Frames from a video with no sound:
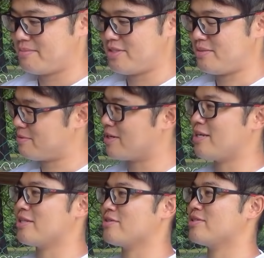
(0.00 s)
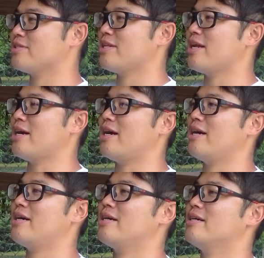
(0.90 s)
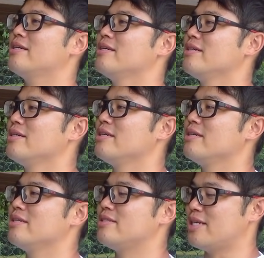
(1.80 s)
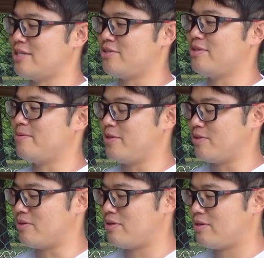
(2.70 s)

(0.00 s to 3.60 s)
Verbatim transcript: 自分が納得するなら残留でもいいと。